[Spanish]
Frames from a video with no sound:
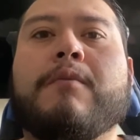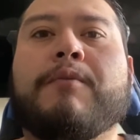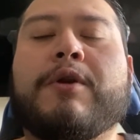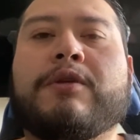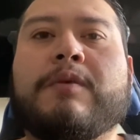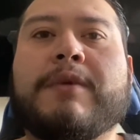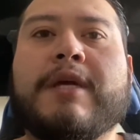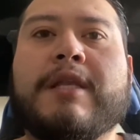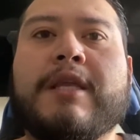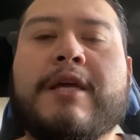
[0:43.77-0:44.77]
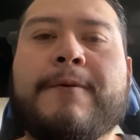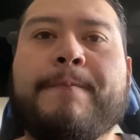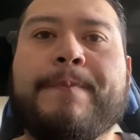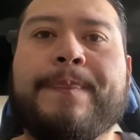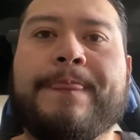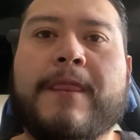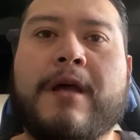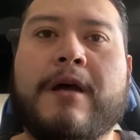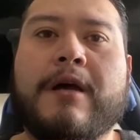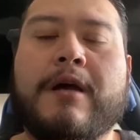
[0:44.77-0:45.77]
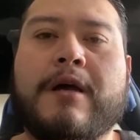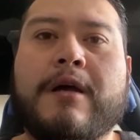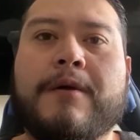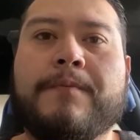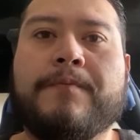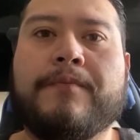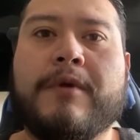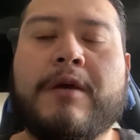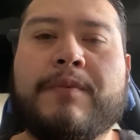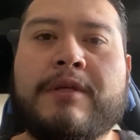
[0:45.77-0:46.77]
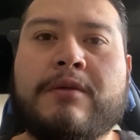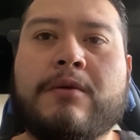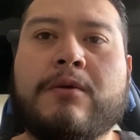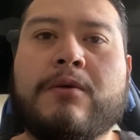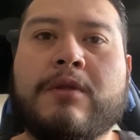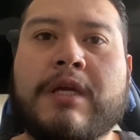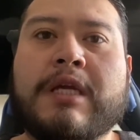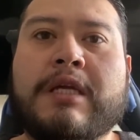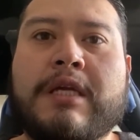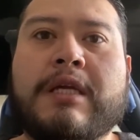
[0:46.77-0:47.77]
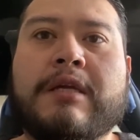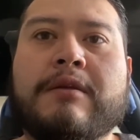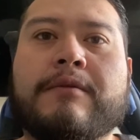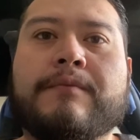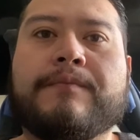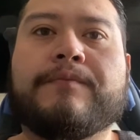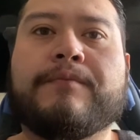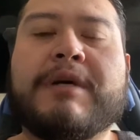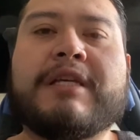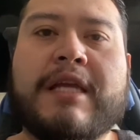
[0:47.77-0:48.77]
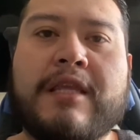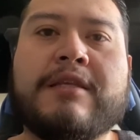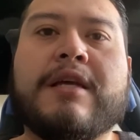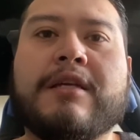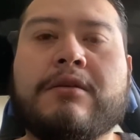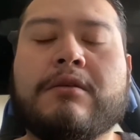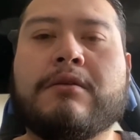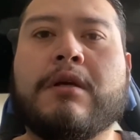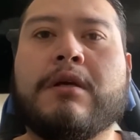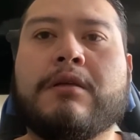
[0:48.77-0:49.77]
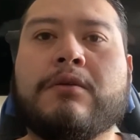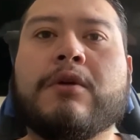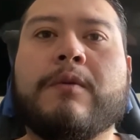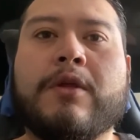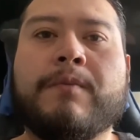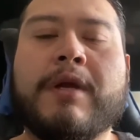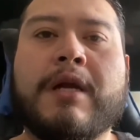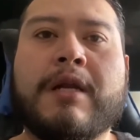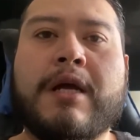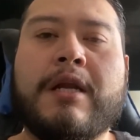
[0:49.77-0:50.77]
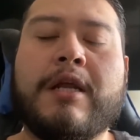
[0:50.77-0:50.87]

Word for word: Pero sí, mi gente, ah, he visto de que más gente se ha suscrito suscribido a mi canal.